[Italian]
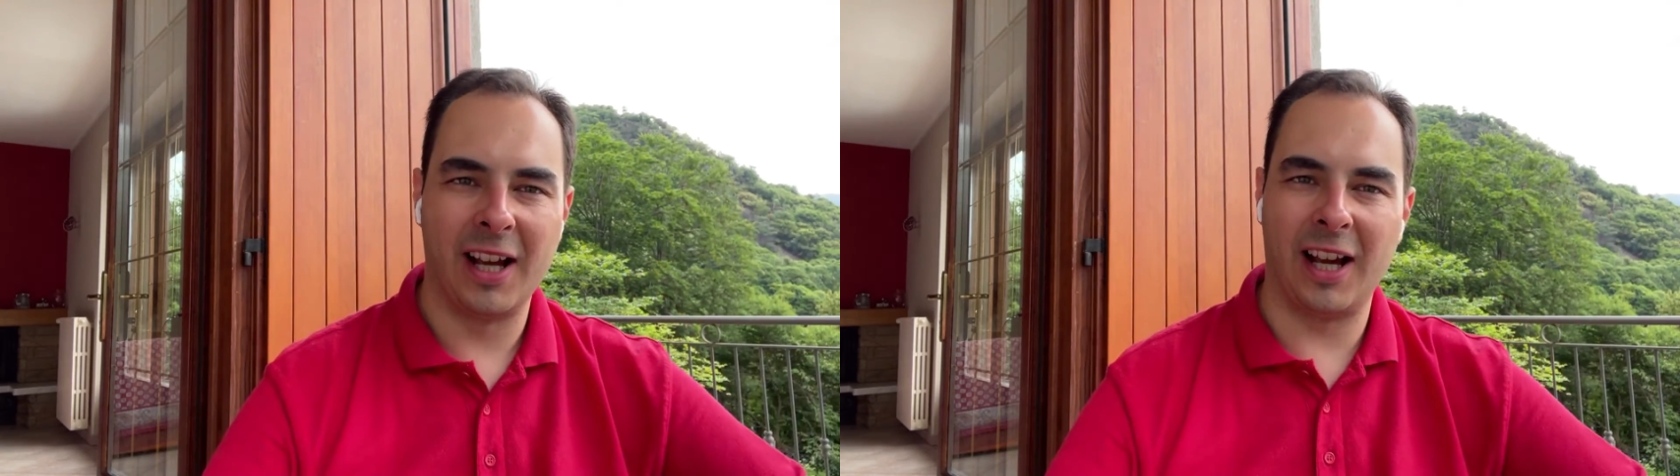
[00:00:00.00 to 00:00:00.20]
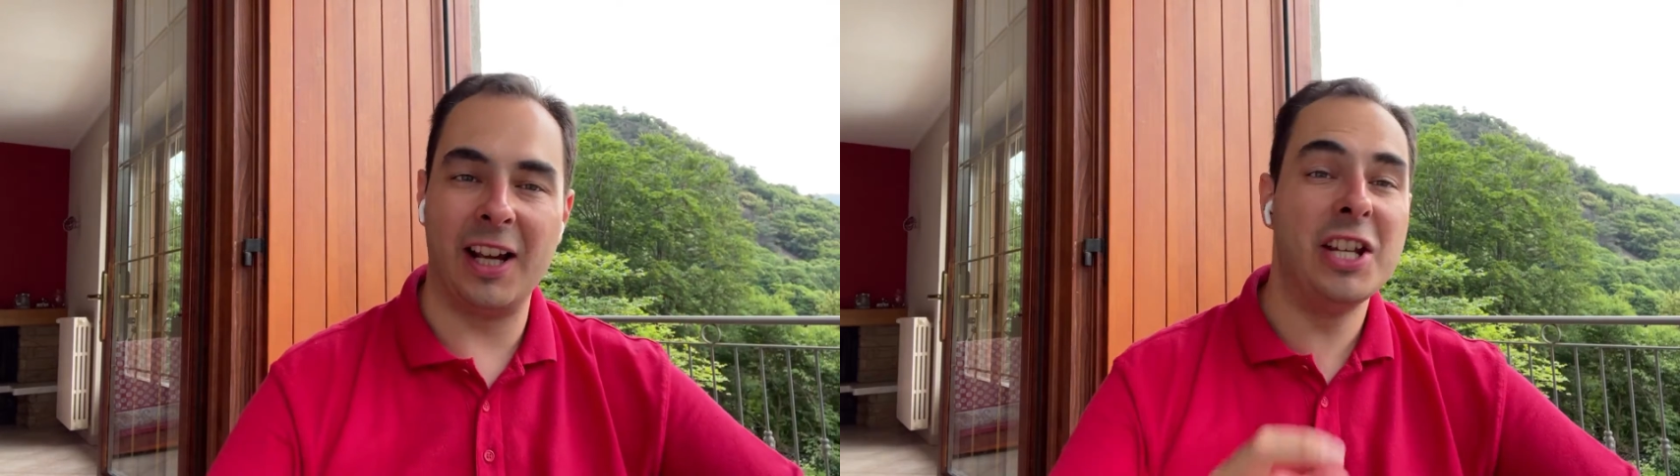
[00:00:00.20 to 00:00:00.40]

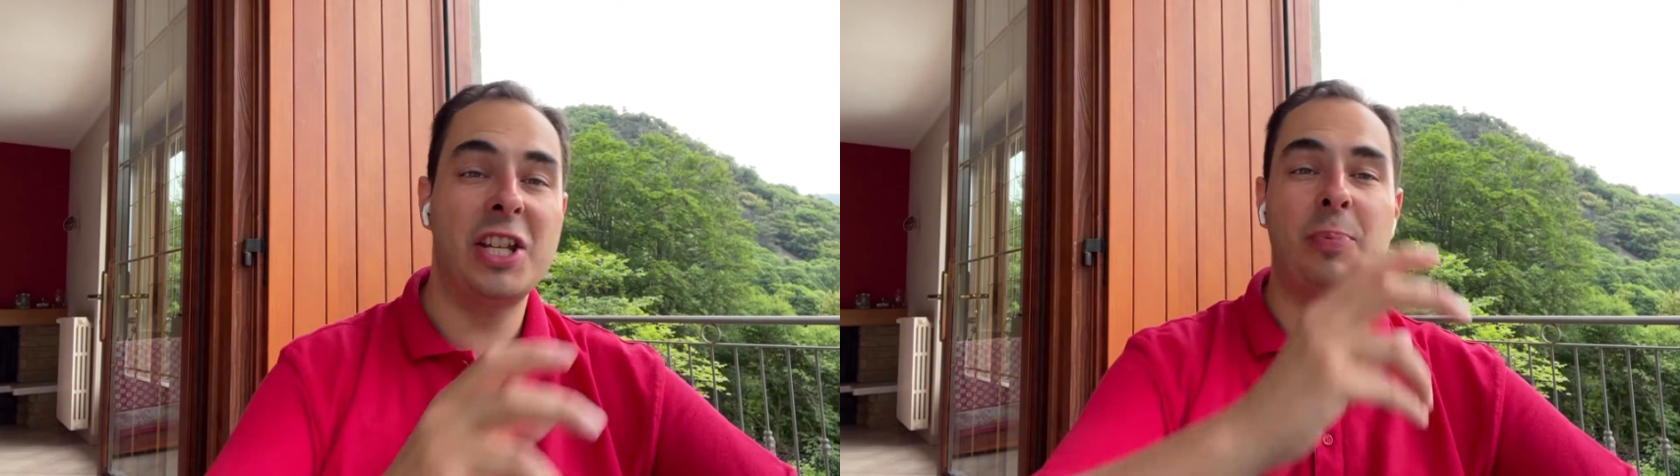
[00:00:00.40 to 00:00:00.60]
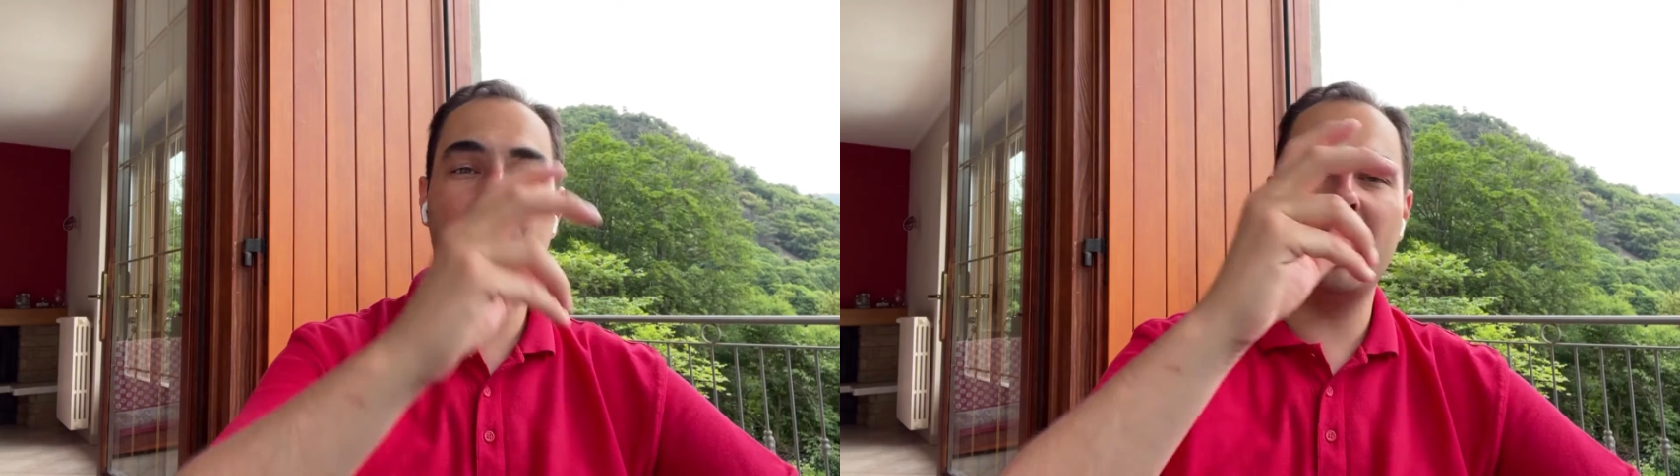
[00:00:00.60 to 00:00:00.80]
eh,
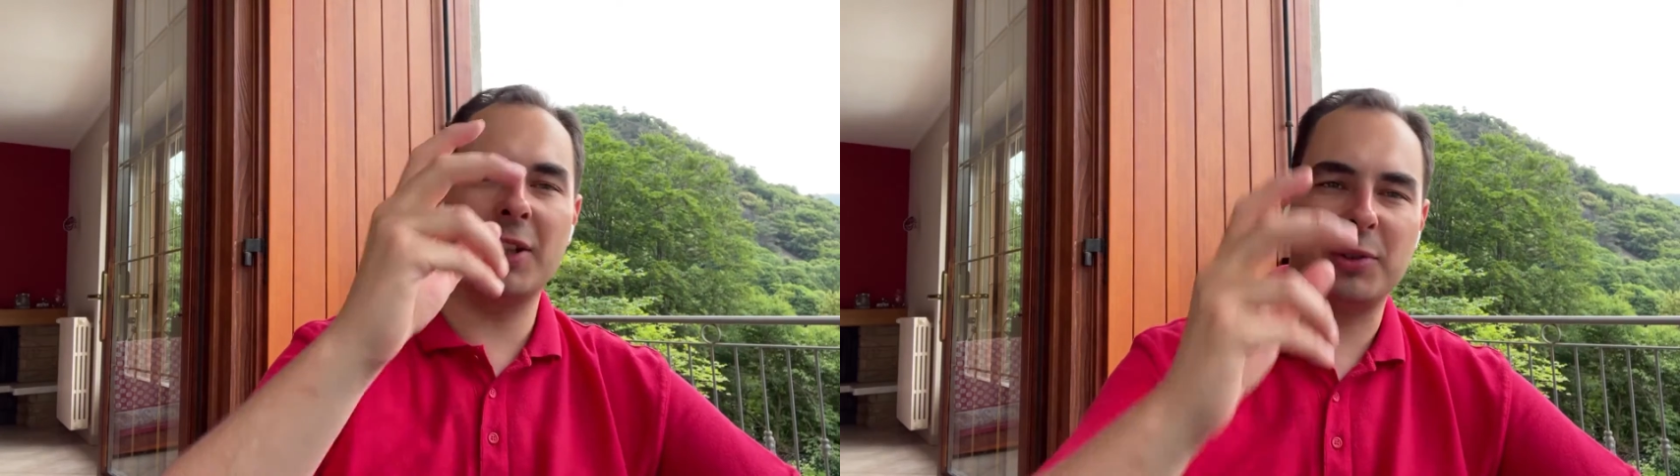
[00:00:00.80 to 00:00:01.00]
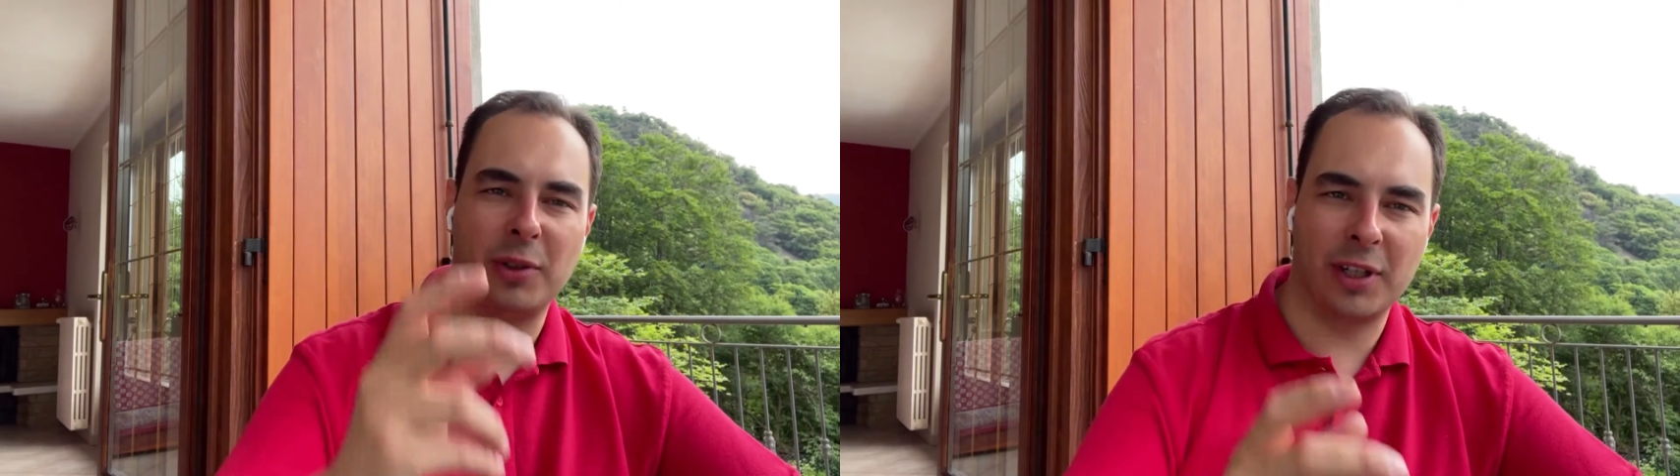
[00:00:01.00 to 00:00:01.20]

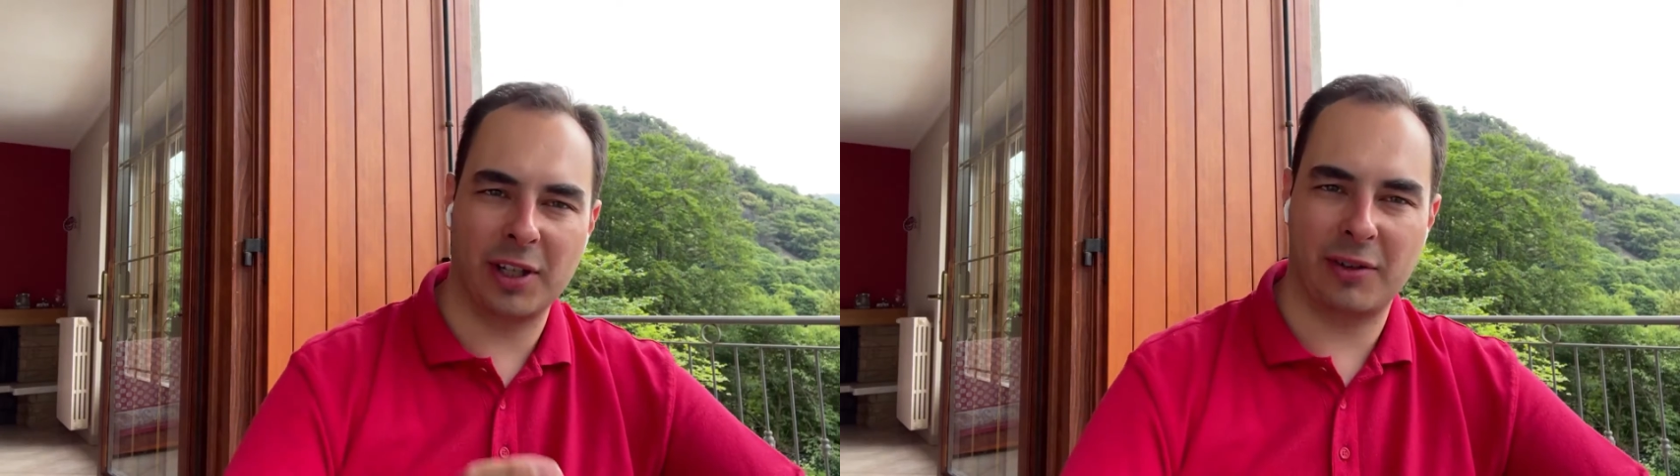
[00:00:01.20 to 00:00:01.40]
ispiratore di